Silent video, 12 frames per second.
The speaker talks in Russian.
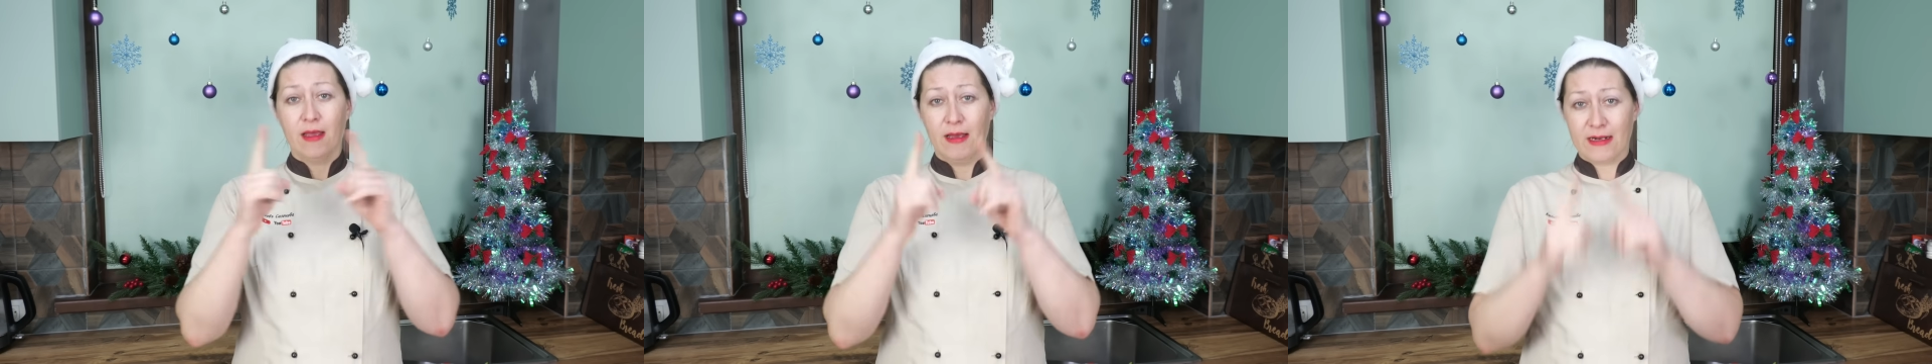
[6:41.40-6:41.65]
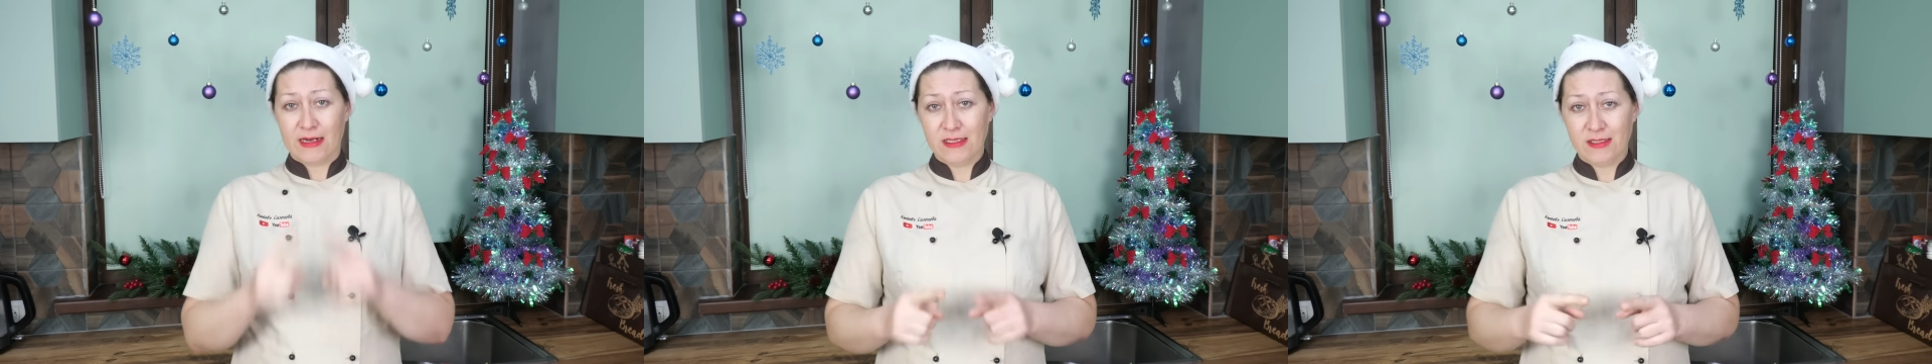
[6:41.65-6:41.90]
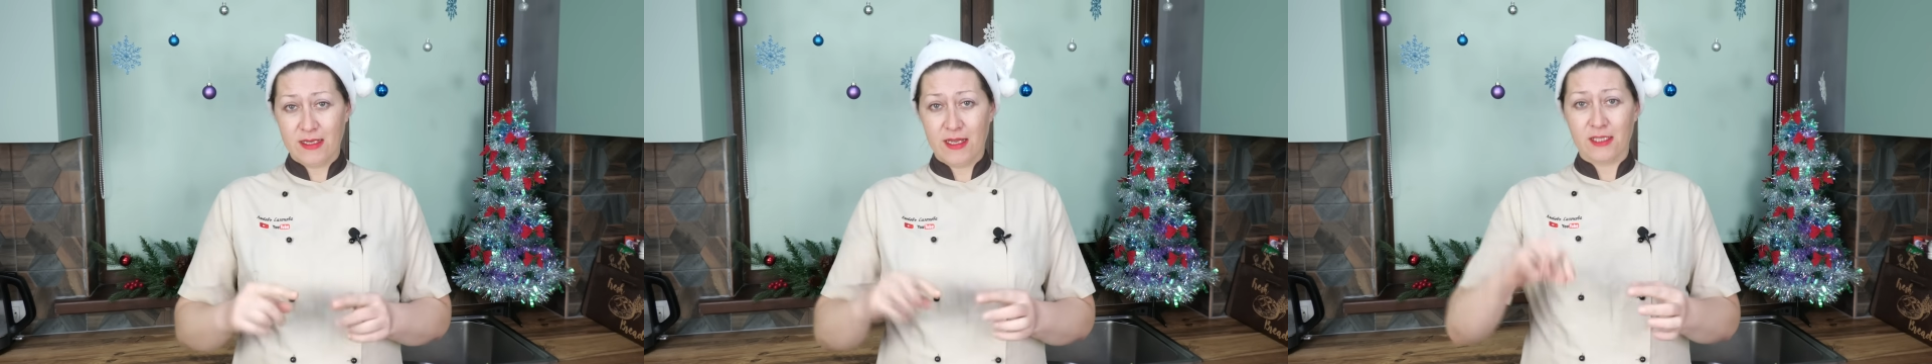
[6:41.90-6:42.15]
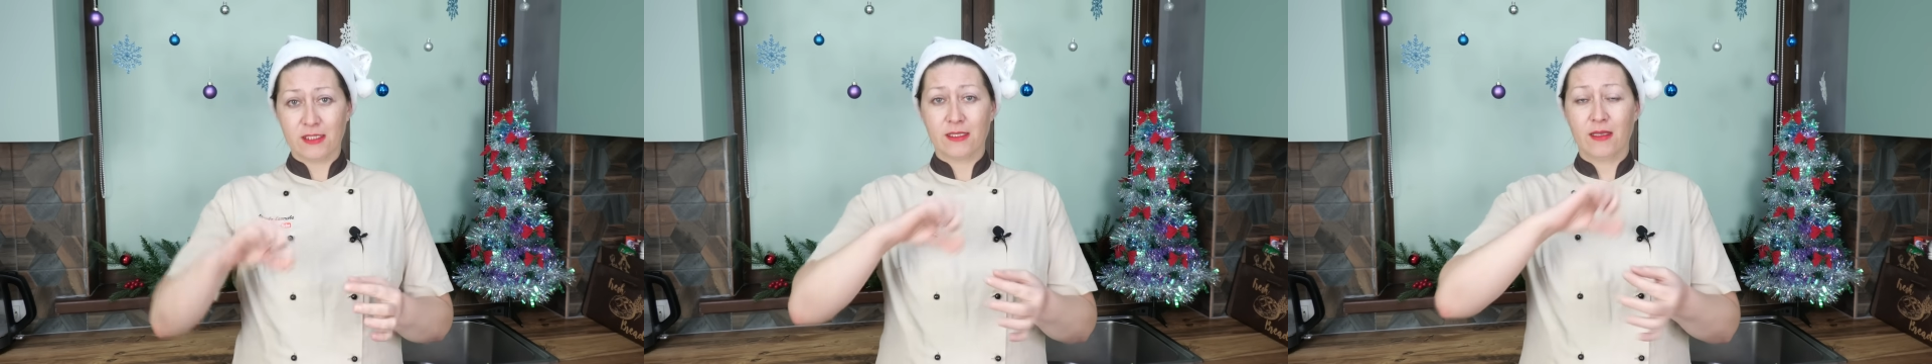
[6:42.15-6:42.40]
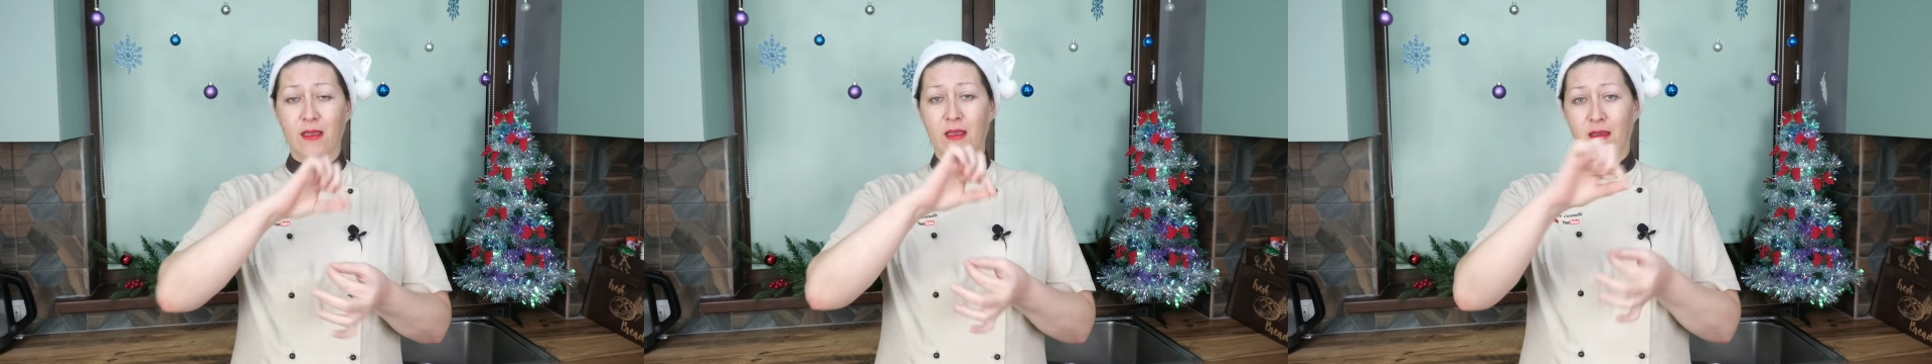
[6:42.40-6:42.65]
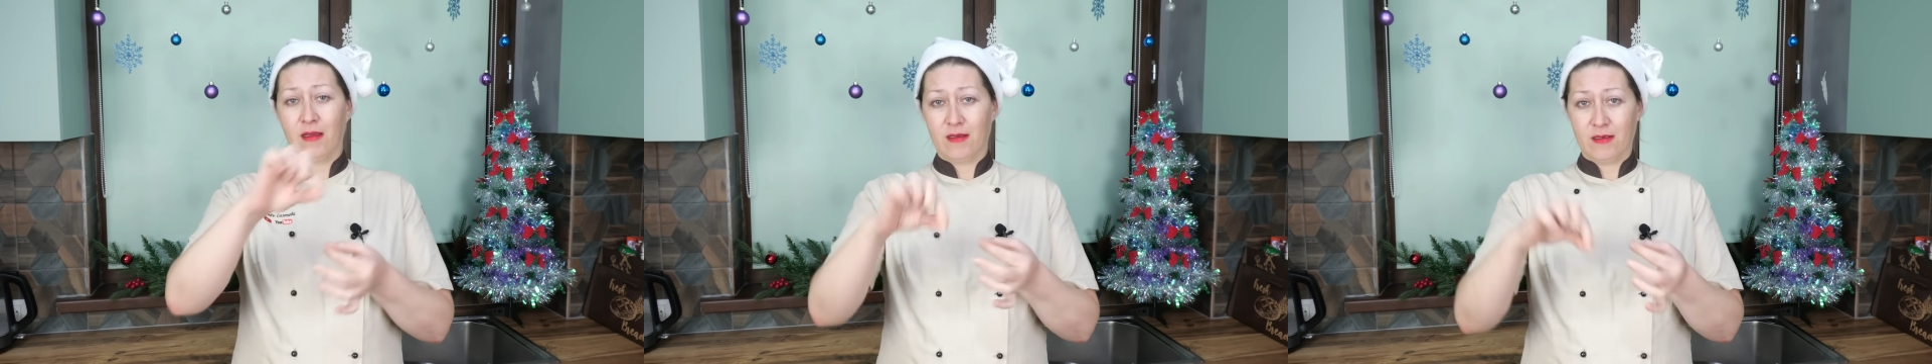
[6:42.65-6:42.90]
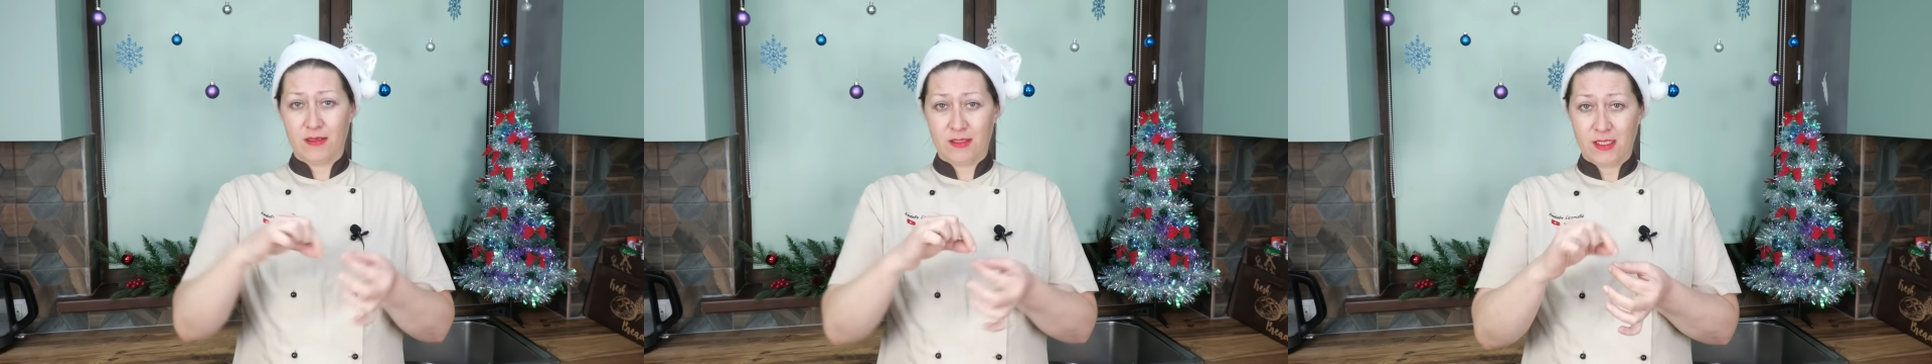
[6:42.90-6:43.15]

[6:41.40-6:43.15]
Разрез э,